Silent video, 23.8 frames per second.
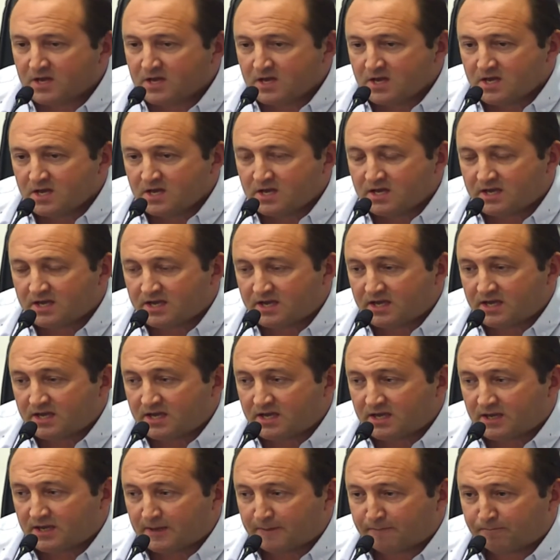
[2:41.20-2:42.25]

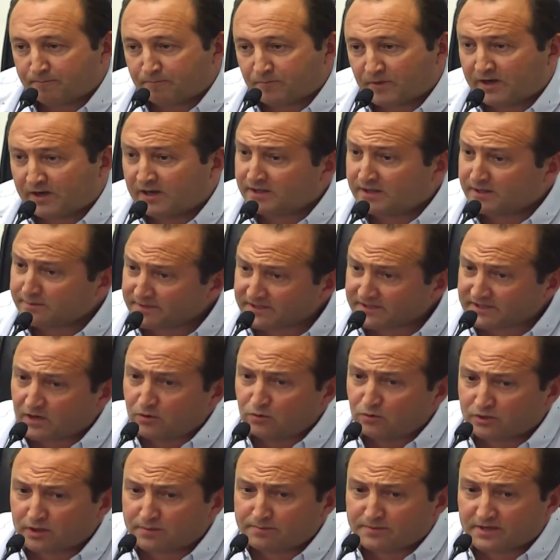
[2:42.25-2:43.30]
Y mm, en el tema salud
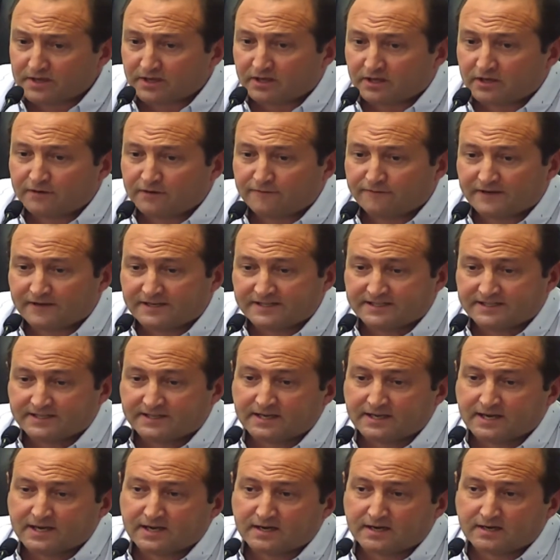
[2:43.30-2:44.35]
también quiero
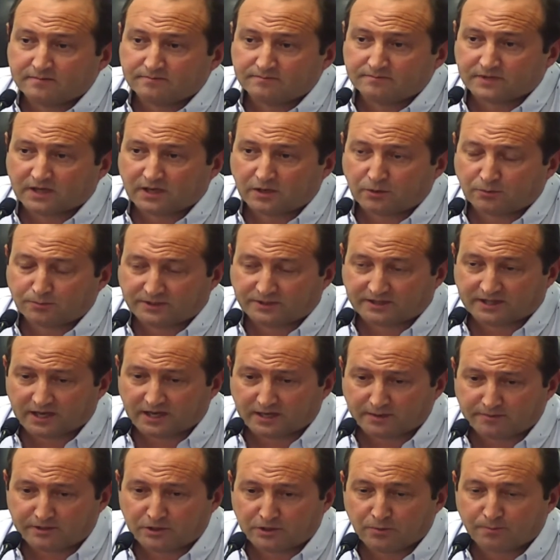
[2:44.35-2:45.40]
felicitar al Hospital
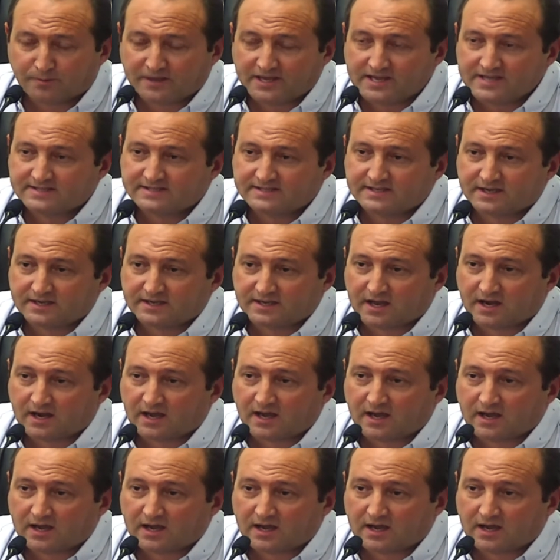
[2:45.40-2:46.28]
Emilio Pensa y a la,